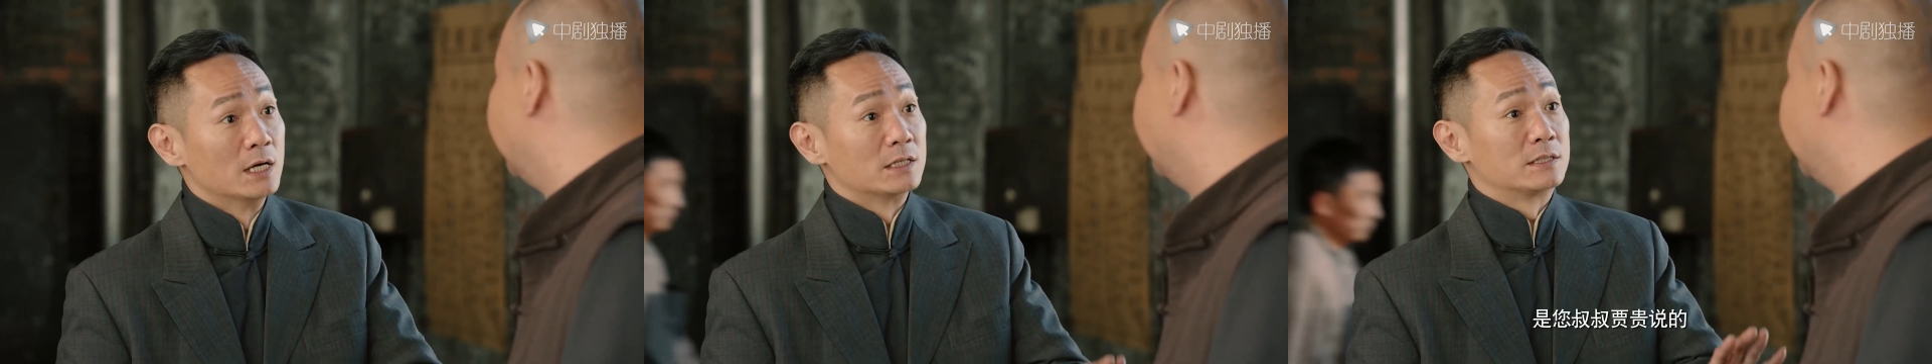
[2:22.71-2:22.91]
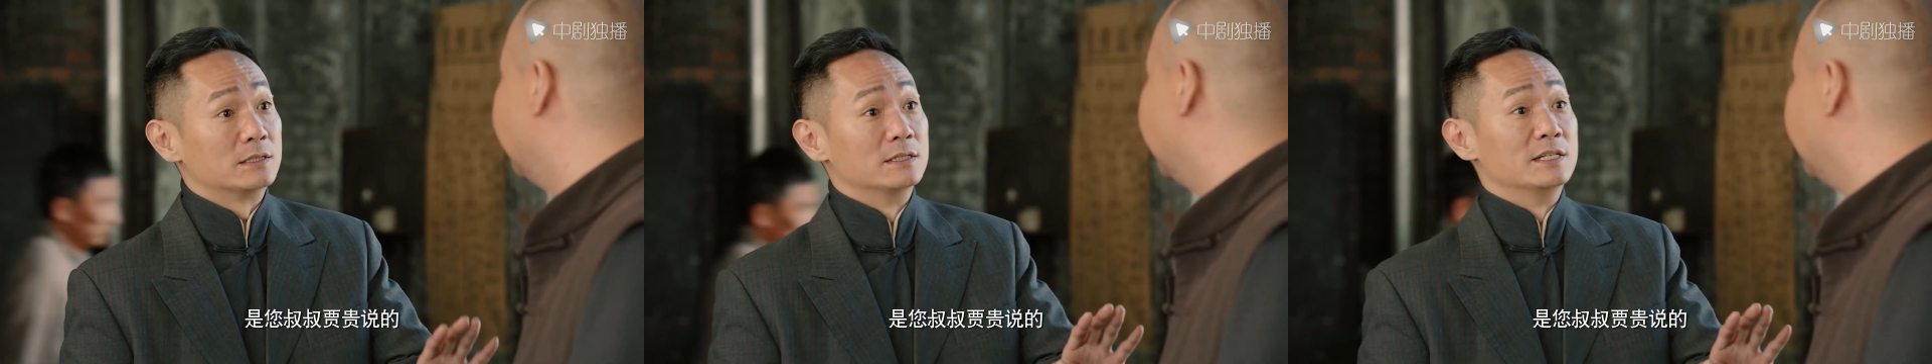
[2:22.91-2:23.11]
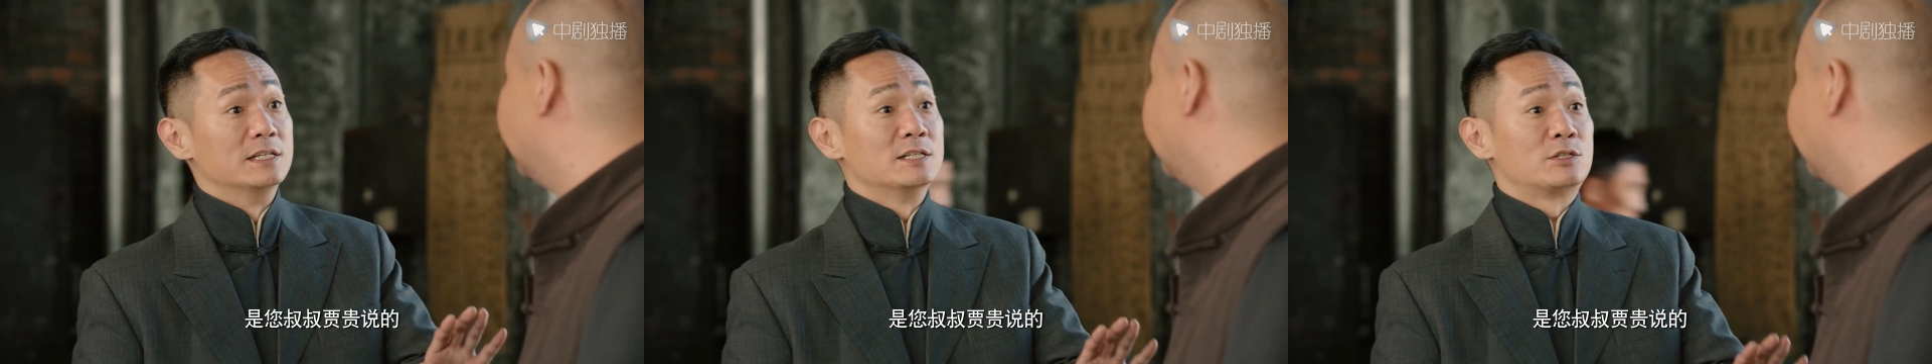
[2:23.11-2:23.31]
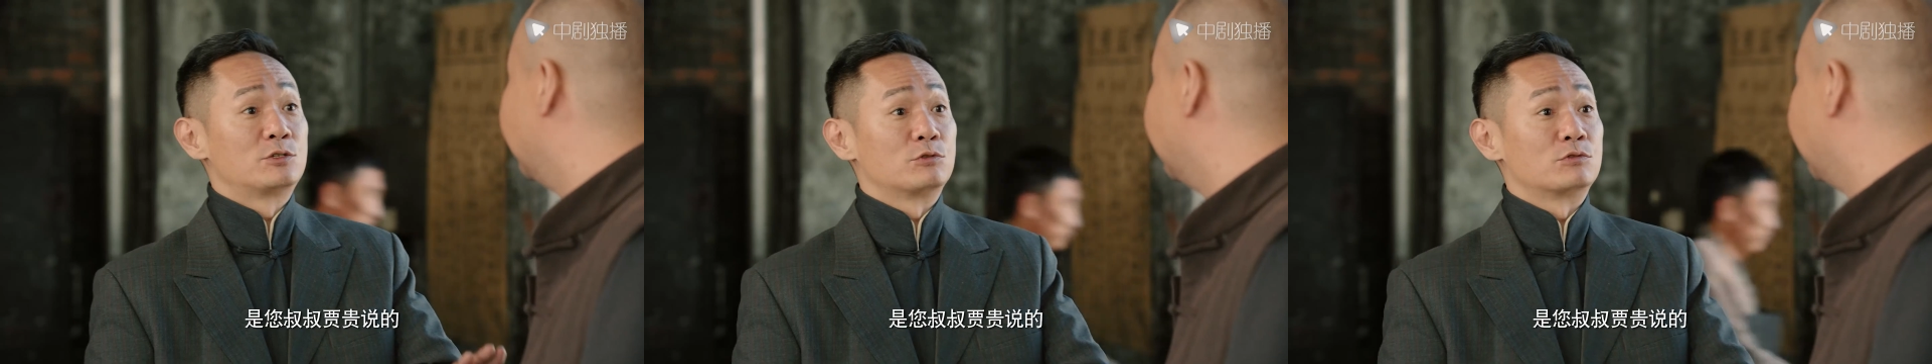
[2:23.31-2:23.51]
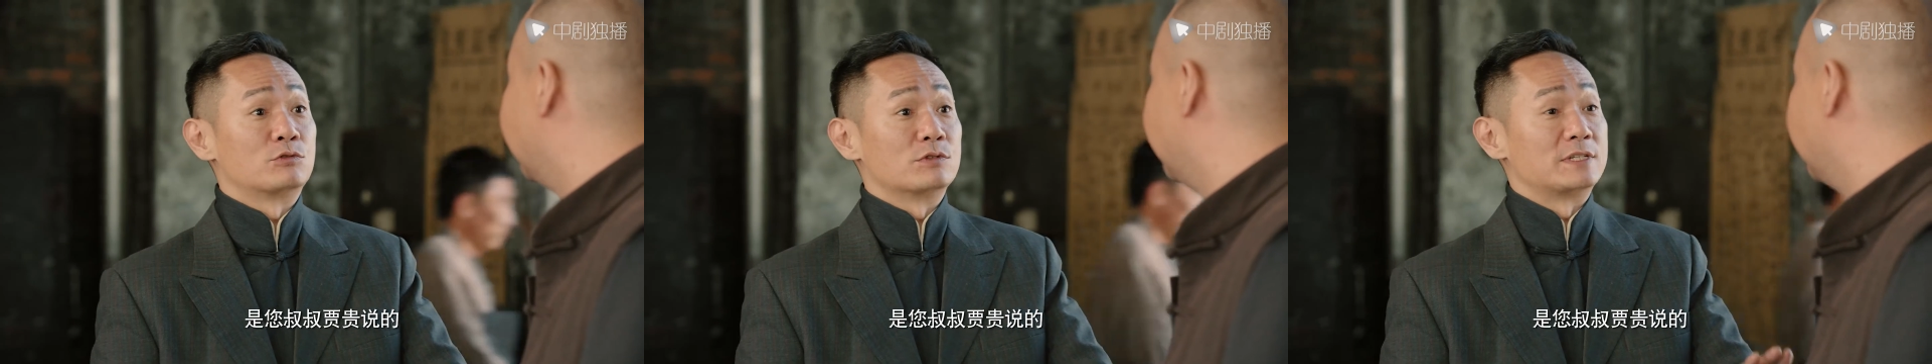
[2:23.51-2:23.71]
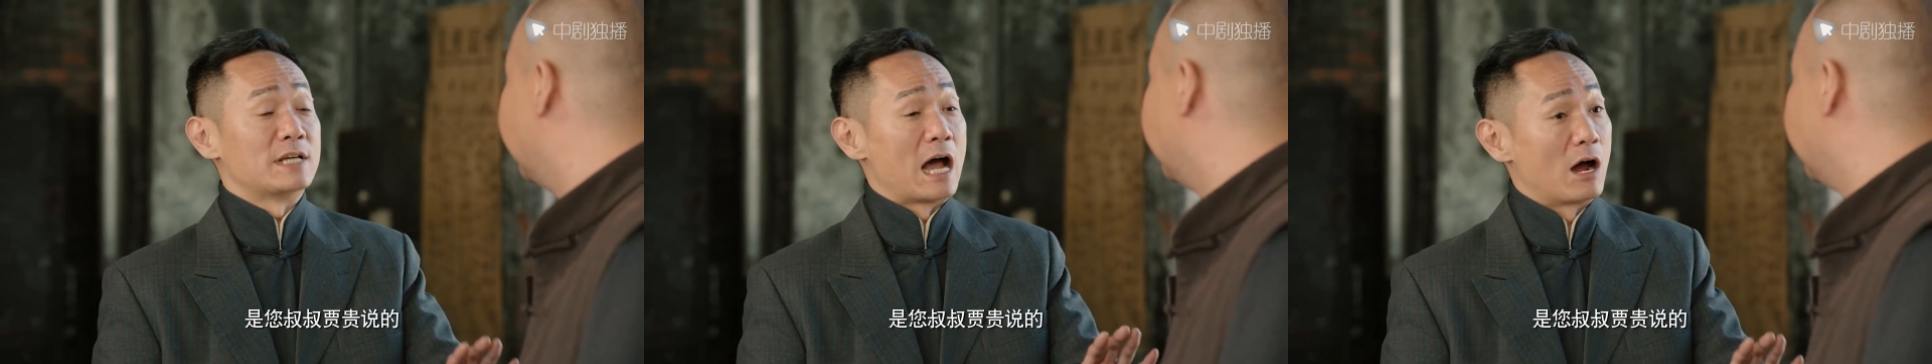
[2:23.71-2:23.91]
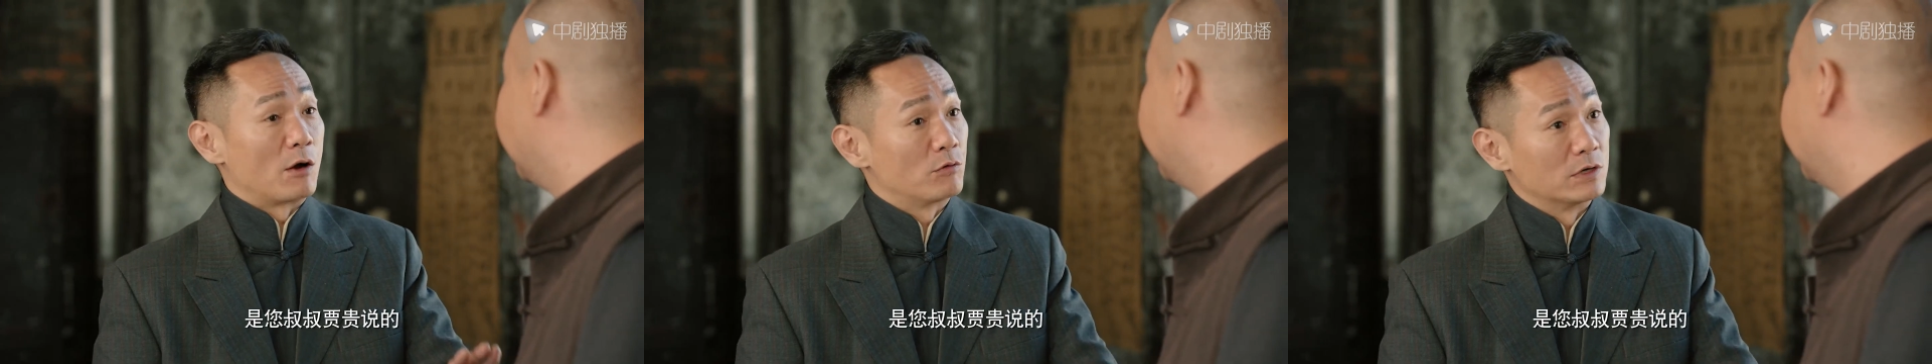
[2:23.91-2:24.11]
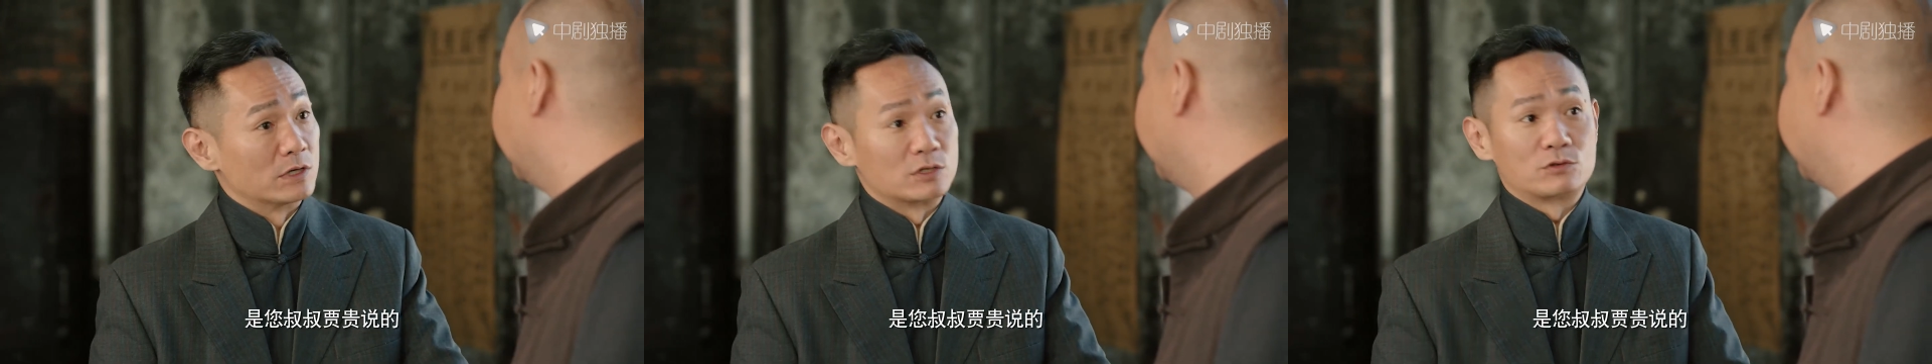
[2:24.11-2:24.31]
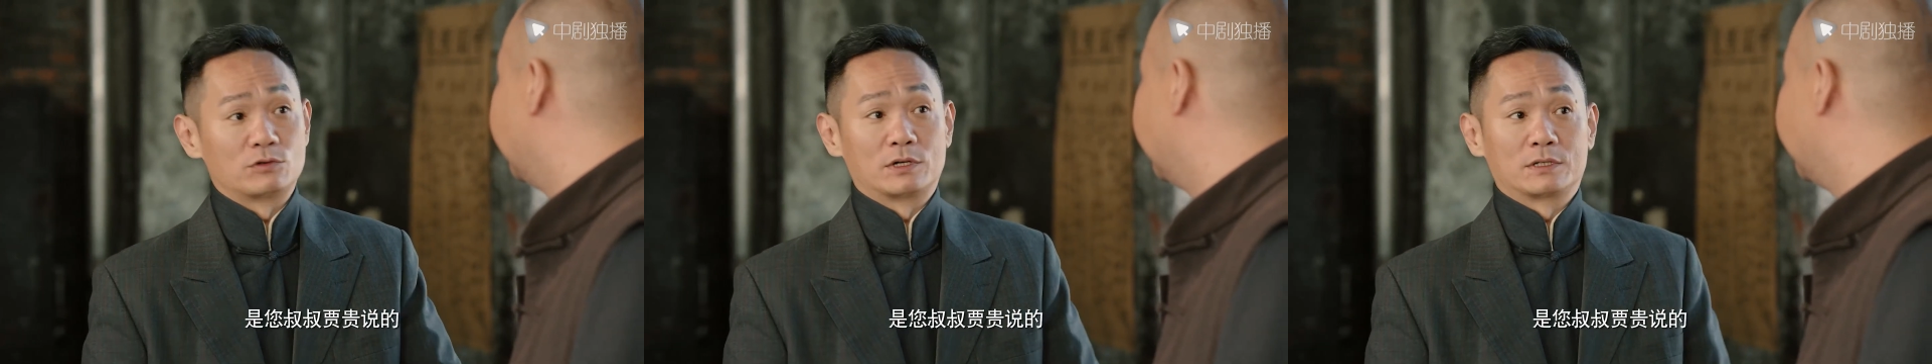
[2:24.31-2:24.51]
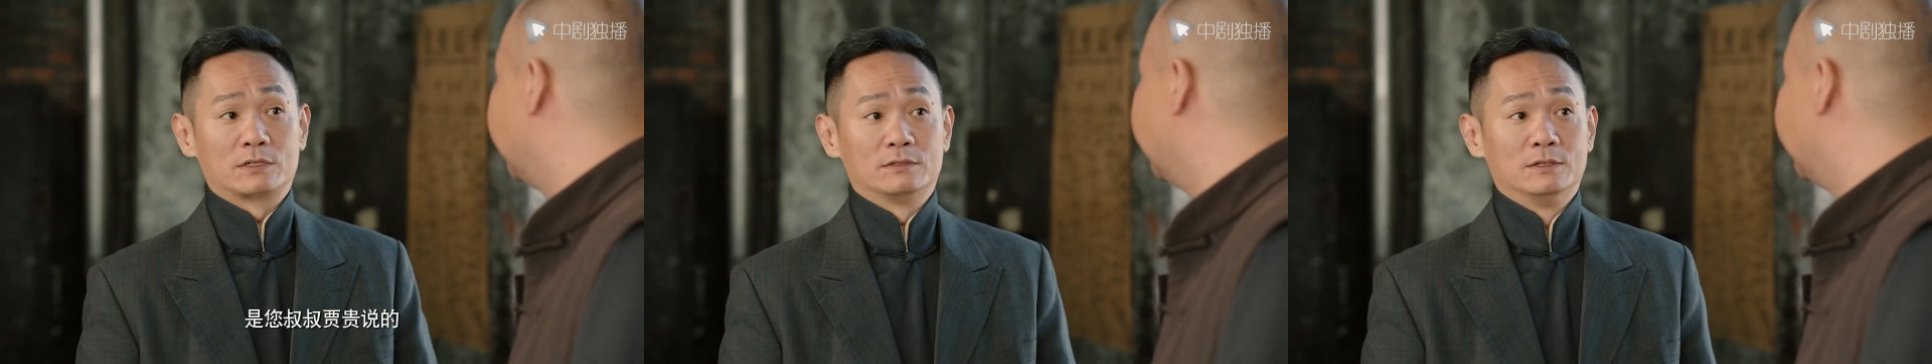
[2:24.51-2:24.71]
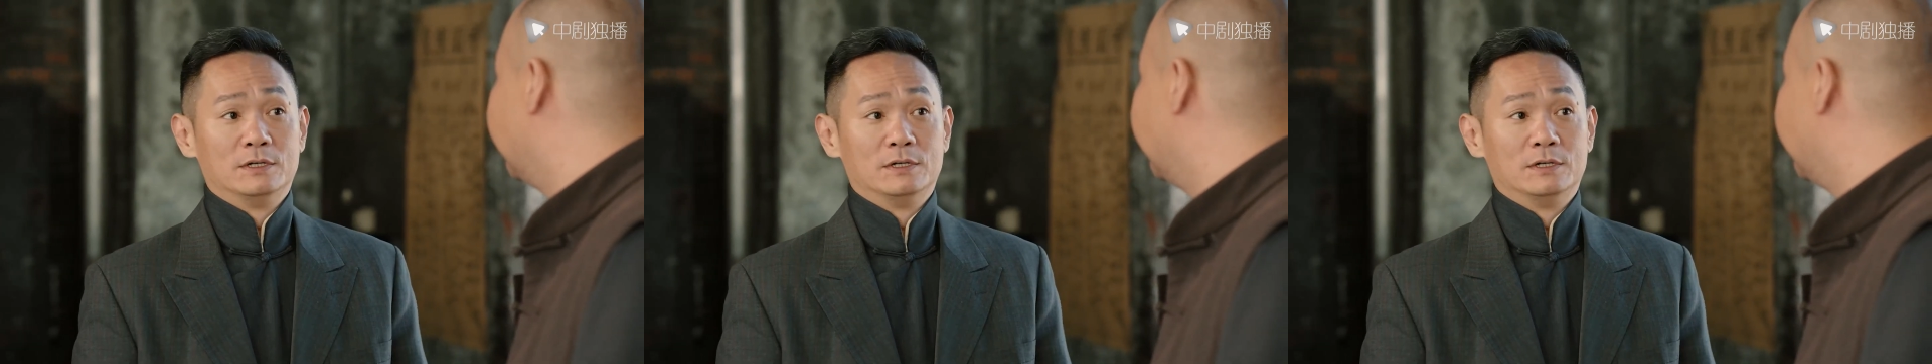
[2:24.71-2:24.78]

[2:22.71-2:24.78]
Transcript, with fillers: 是您叔叔贾贵儿说的，